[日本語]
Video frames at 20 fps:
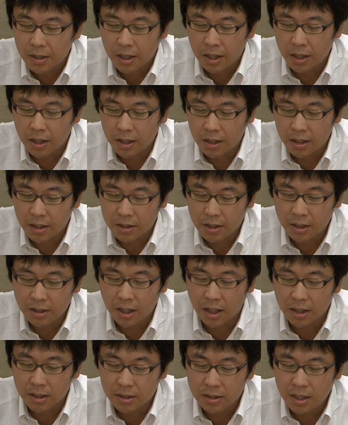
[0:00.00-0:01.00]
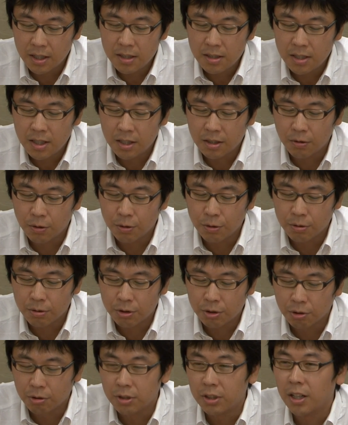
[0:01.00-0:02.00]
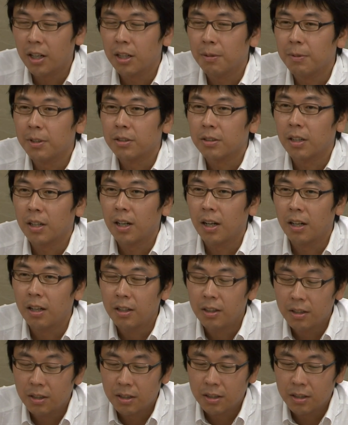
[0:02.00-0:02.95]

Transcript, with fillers: えー、ただ、先生という職でありますから、